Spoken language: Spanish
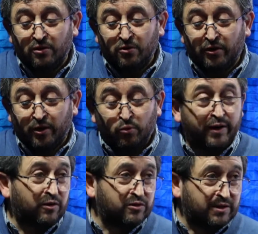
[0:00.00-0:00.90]
los
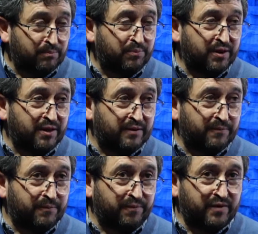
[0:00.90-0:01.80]
resguardos siempre
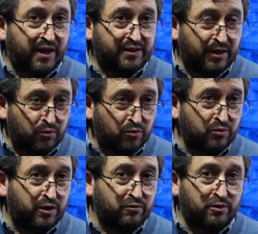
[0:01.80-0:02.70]
de la
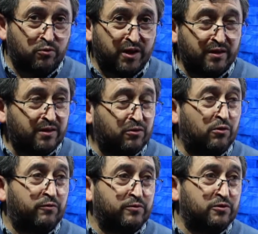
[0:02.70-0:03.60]
salud de los estudiantes y
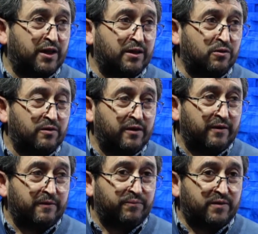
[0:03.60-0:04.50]
todos los funcionarios
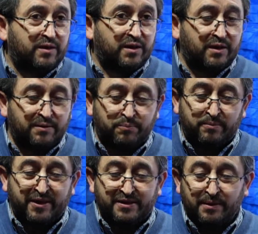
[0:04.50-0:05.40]
que
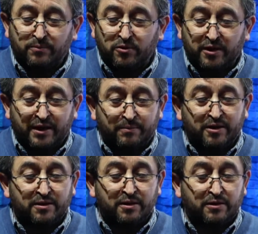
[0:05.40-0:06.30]
permanecemos
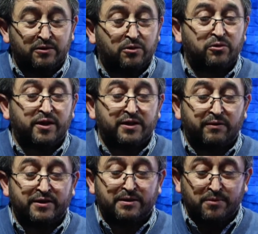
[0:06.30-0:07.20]
diariamente dentro del
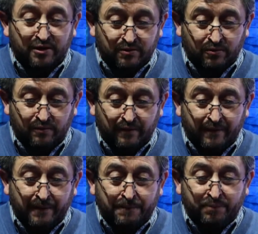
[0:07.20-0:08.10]
establecimiento.
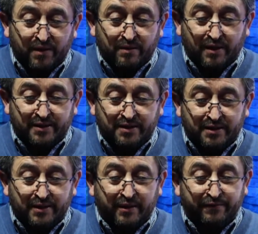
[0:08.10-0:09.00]
Así
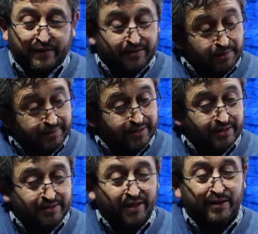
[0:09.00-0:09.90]
que
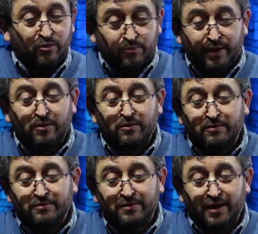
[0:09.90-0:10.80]
efectivamente se han
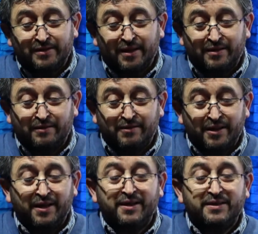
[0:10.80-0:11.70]
retomado las
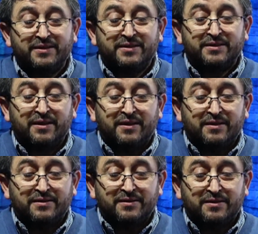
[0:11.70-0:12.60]
actividades
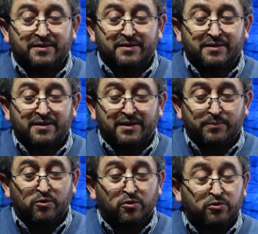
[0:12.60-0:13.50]
y
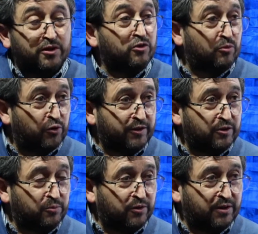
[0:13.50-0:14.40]
estamos contentos por
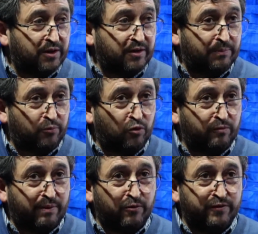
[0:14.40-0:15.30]
eso porque de a
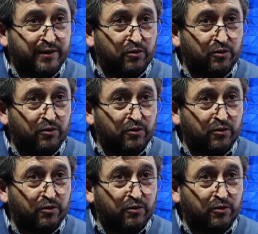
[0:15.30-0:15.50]
poco vamos